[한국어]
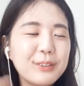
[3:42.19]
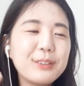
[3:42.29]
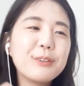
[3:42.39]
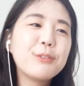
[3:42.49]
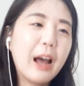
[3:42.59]

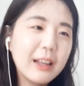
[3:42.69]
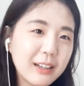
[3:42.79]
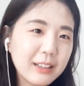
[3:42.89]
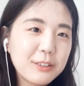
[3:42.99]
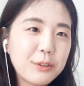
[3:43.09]
근데 우리
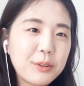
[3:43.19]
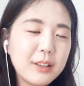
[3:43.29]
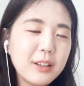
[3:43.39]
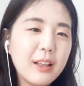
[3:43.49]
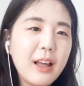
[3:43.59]
아이들 같은
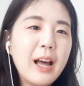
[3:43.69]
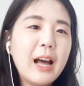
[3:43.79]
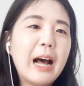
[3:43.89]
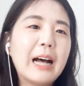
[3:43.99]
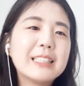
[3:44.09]
경우에는
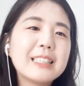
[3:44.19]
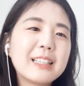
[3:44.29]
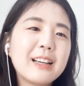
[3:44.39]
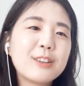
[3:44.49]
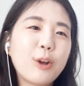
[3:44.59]

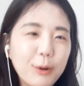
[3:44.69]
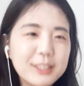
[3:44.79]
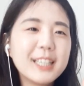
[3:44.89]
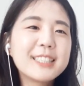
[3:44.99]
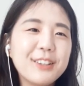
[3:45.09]
아직 덜
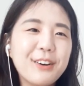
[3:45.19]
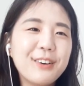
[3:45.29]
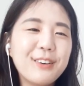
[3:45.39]
찼어요.